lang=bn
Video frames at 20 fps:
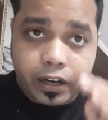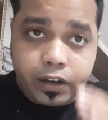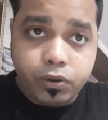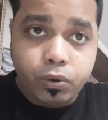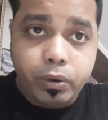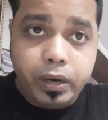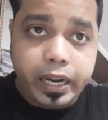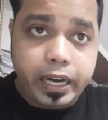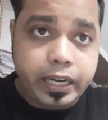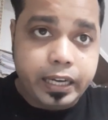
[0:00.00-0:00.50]

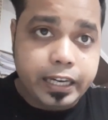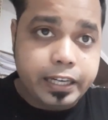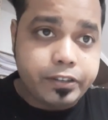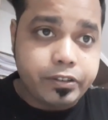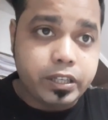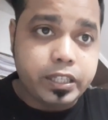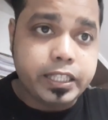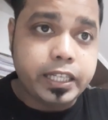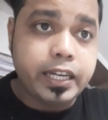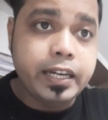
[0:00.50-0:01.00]
রুল অ্যান্ড
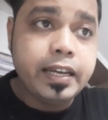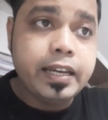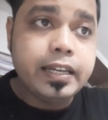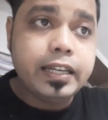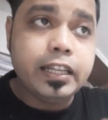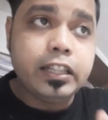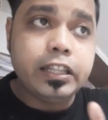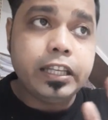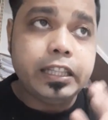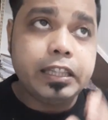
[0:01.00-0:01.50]
লিটারেচার
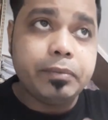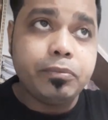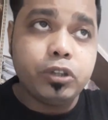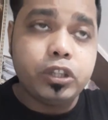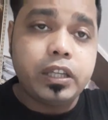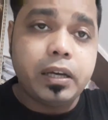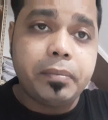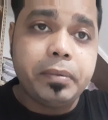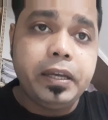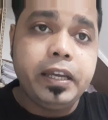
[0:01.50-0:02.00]
কিন্তু
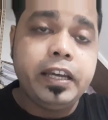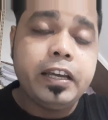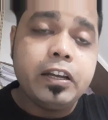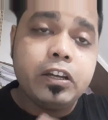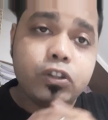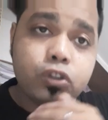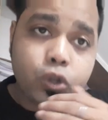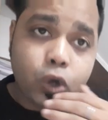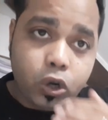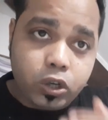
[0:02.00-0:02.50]
ইতিমধ্যে আমি
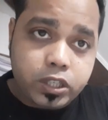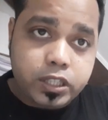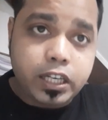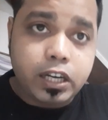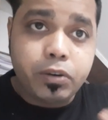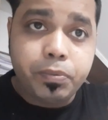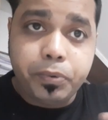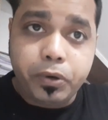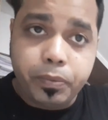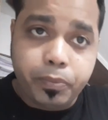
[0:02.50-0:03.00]

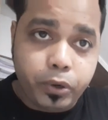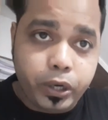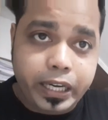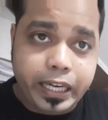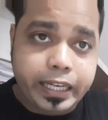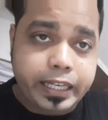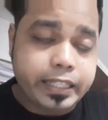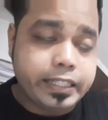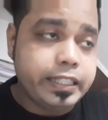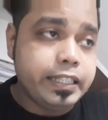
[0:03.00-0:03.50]
দশটার উপর বই
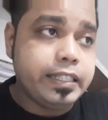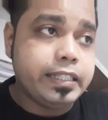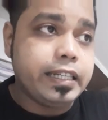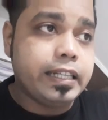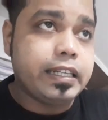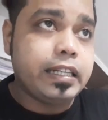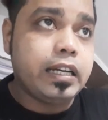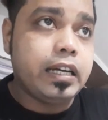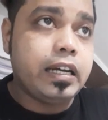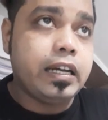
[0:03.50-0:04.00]
লিখেছি
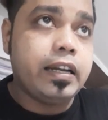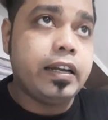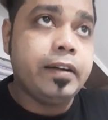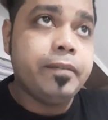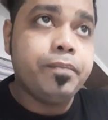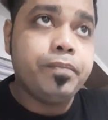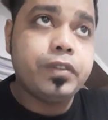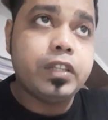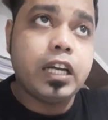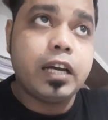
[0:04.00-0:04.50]
যেটা
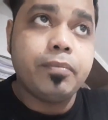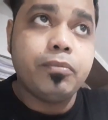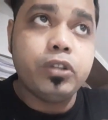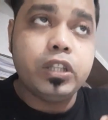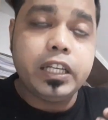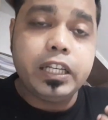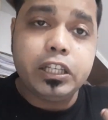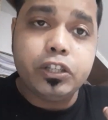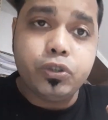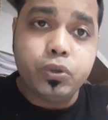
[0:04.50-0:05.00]
যার
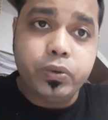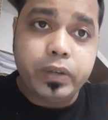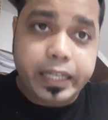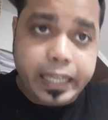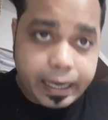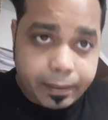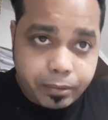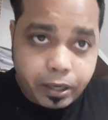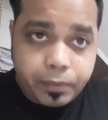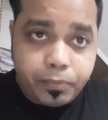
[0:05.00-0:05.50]
মধ্যে কিছু
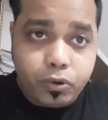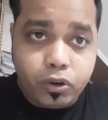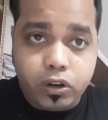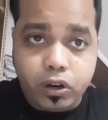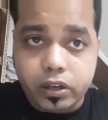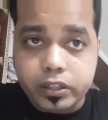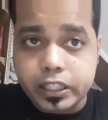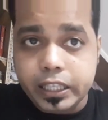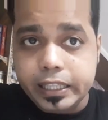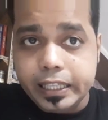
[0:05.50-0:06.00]
গ্রামার বুক
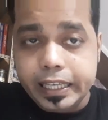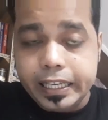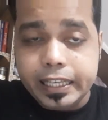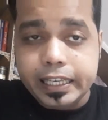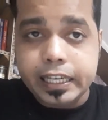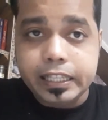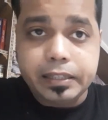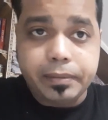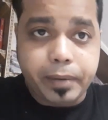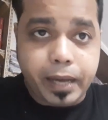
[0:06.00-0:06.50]
অর্থাৎ
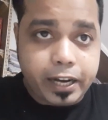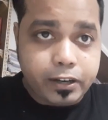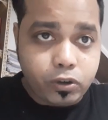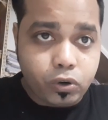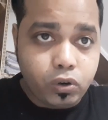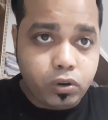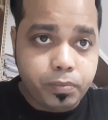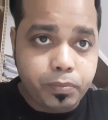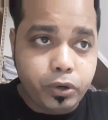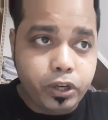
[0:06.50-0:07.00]
ইংরাজি
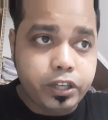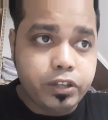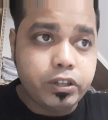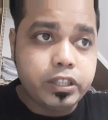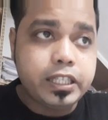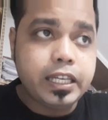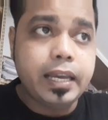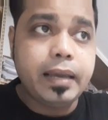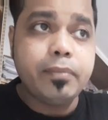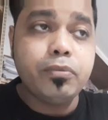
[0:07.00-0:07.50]
ব্যাকরণ বই
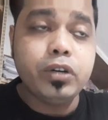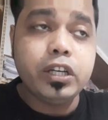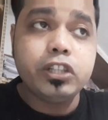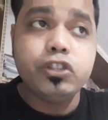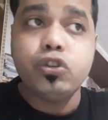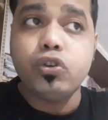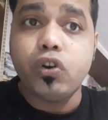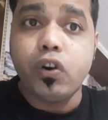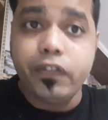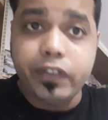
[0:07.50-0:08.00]
রয়েছে এবং
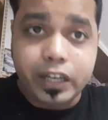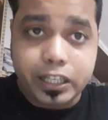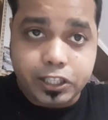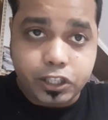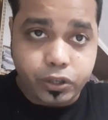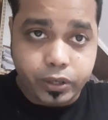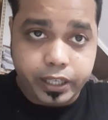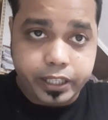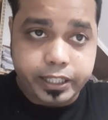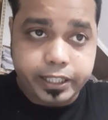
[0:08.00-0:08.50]
কিছু নোভেলস
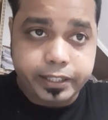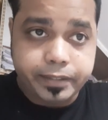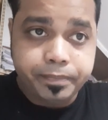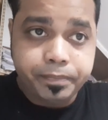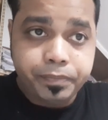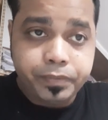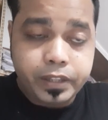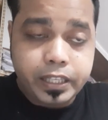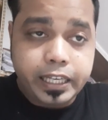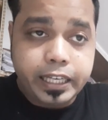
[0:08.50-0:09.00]
রয়েছে
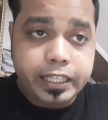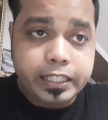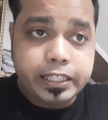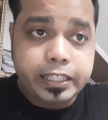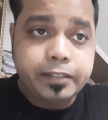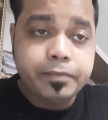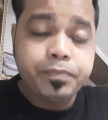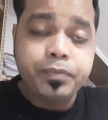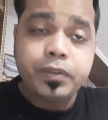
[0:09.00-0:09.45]
ঠিক আছে